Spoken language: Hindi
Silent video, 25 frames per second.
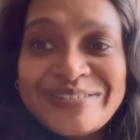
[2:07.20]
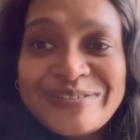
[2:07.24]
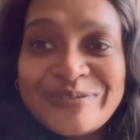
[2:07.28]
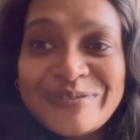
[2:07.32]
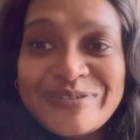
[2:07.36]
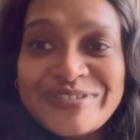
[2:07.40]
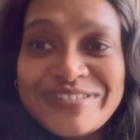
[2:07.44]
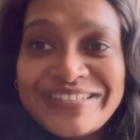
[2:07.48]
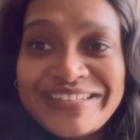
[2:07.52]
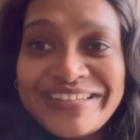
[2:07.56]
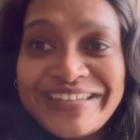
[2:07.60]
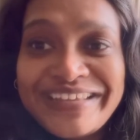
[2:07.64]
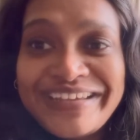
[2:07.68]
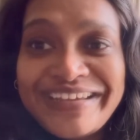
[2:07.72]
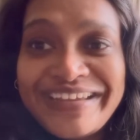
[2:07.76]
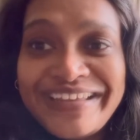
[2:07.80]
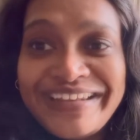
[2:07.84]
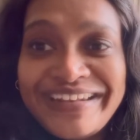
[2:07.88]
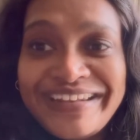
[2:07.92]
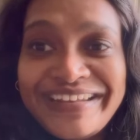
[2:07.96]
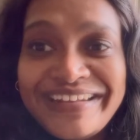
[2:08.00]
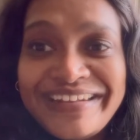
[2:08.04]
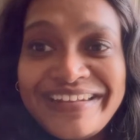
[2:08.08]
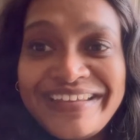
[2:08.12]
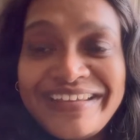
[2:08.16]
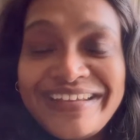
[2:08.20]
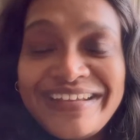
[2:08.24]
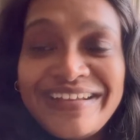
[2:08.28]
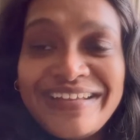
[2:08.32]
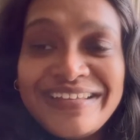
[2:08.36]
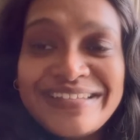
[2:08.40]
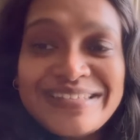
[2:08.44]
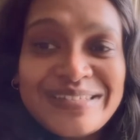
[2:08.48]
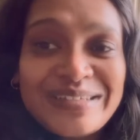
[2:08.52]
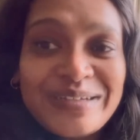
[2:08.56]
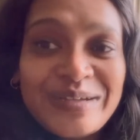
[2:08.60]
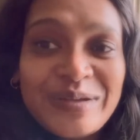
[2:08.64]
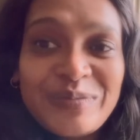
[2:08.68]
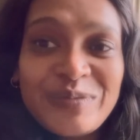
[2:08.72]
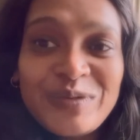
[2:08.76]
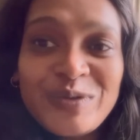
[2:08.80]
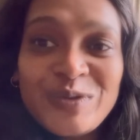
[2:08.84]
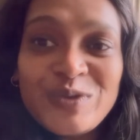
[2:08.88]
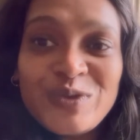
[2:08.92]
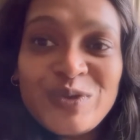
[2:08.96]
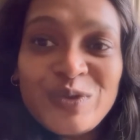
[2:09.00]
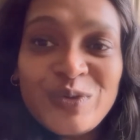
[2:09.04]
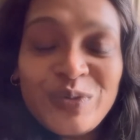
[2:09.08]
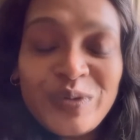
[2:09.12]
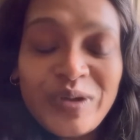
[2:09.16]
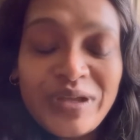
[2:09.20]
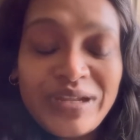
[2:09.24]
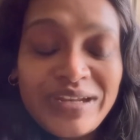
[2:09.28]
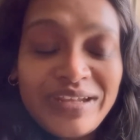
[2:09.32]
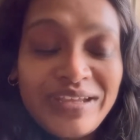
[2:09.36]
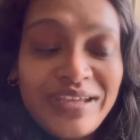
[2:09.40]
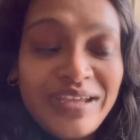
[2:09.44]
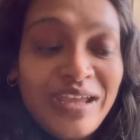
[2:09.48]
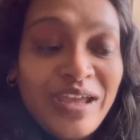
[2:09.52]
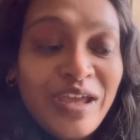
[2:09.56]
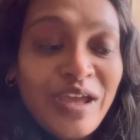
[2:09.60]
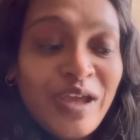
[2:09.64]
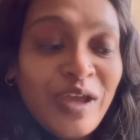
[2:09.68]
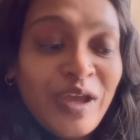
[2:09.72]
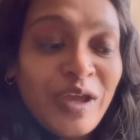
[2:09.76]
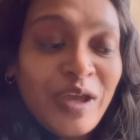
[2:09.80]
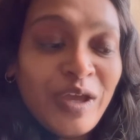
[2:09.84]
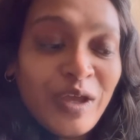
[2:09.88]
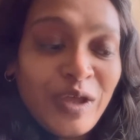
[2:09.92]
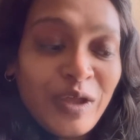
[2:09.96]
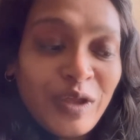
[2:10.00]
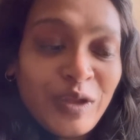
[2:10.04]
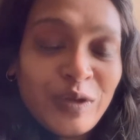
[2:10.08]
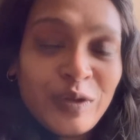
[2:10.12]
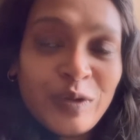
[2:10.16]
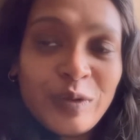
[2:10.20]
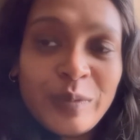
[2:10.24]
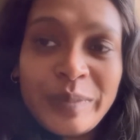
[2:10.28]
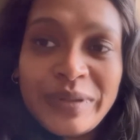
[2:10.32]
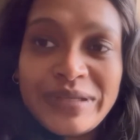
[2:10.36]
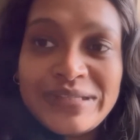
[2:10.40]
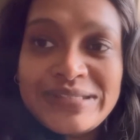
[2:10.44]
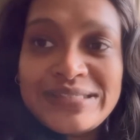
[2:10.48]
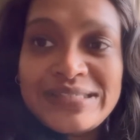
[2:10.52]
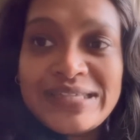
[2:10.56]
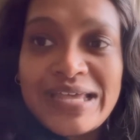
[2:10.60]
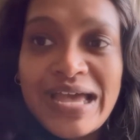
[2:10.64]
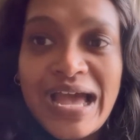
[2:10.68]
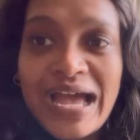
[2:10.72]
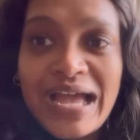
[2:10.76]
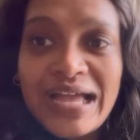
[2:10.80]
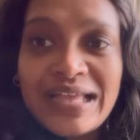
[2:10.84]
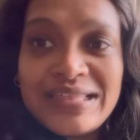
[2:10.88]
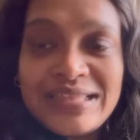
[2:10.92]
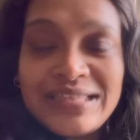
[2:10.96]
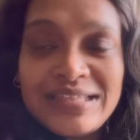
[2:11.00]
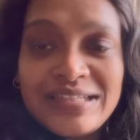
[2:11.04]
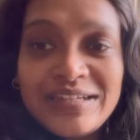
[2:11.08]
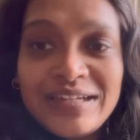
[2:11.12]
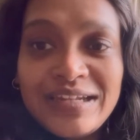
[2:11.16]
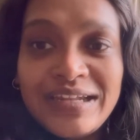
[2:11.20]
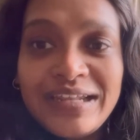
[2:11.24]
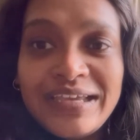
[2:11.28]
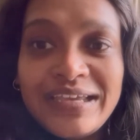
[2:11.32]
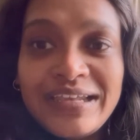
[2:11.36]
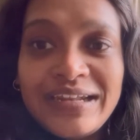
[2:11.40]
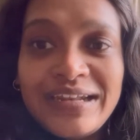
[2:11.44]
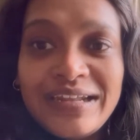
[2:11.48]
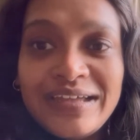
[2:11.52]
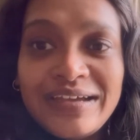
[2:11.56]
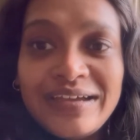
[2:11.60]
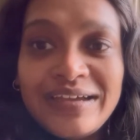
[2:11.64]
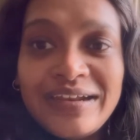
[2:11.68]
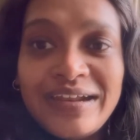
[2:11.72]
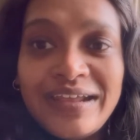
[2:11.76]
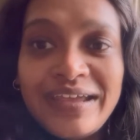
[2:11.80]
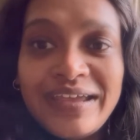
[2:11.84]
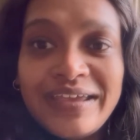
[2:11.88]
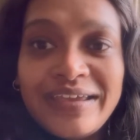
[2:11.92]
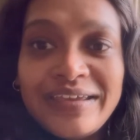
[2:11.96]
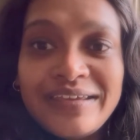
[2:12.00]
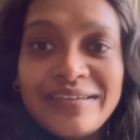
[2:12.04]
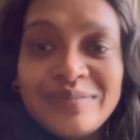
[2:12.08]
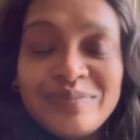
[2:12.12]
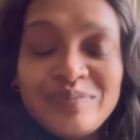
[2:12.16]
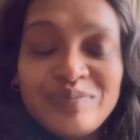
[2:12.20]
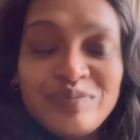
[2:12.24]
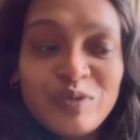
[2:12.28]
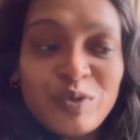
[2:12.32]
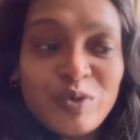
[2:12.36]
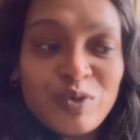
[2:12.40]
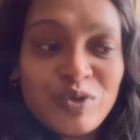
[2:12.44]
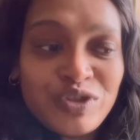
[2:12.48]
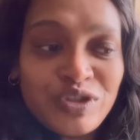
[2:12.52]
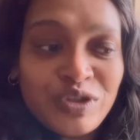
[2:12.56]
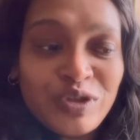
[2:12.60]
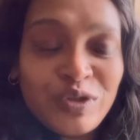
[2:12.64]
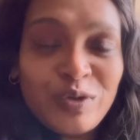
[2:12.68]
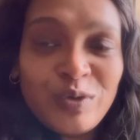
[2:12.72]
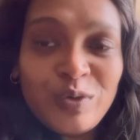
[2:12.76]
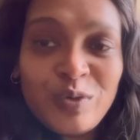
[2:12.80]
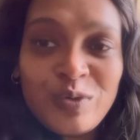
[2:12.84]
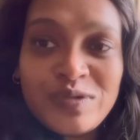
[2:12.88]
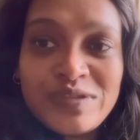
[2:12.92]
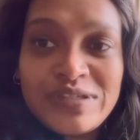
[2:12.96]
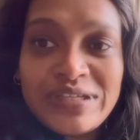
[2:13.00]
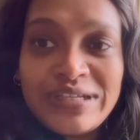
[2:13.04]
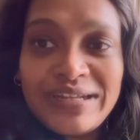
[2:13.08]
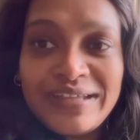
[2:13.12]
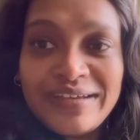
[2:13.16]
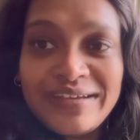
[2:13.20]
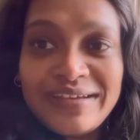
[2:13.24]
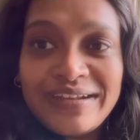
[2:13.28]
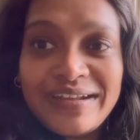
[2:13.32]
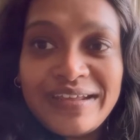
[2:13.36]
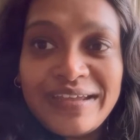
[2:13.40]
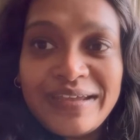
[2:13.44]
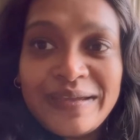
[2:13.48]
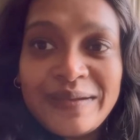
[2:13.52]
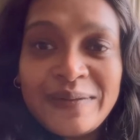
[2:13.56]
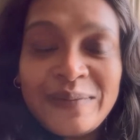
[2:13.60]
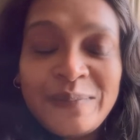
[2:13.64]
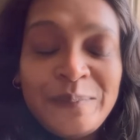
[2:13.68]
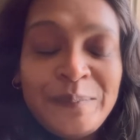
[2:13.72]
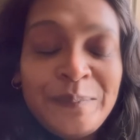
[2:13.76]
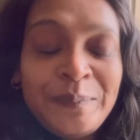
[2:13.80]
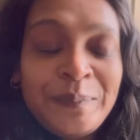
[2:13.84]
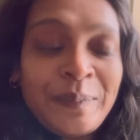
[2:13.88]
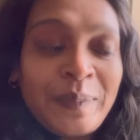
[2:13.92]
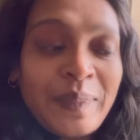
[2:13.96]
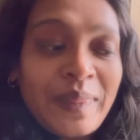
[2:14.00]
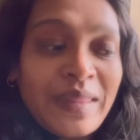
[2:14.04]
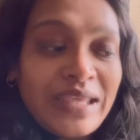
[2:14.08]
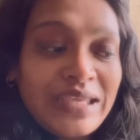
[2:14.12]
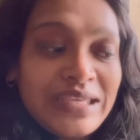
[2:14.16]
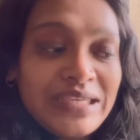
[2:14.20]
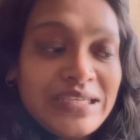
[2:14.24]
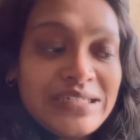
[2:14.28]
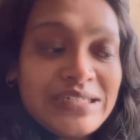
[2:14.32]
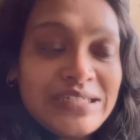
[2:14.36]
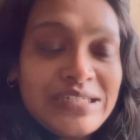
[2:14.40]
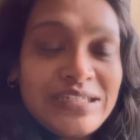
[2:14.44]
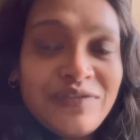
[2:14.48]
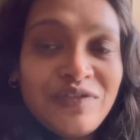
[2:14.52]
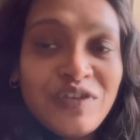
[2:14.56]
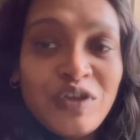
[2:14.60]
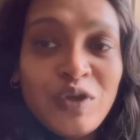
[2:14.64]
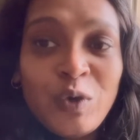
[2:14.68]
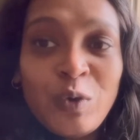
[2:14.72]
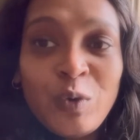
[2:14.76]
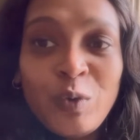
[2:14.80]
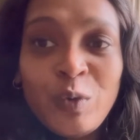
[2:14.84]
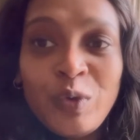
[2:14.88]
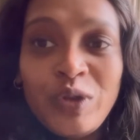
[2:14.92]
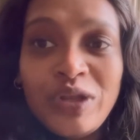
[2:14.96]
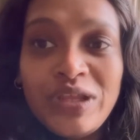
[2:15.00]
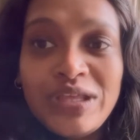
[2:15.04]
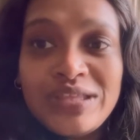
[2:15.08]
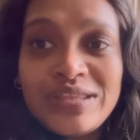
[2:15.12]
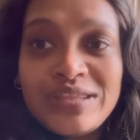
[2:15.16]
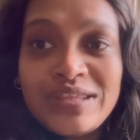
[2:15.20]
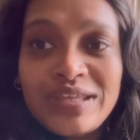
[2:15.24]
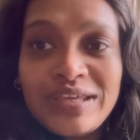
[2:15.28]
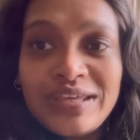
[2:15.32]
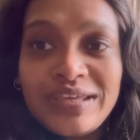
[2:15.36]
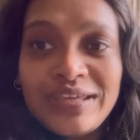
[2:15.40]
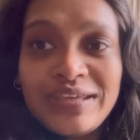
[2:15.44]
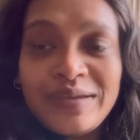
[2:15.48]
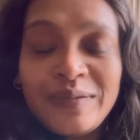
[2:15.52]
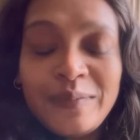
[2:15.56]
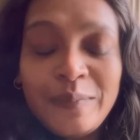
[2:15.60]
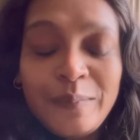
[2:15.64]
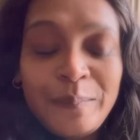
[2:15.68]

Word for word: सोचने का लेने का ऐसा कभी कुछ हुआ नहीं तो बस आज लेकिन लग रहा है कुछ दिनों से लग रहा है कि टीवी होनी चाहिए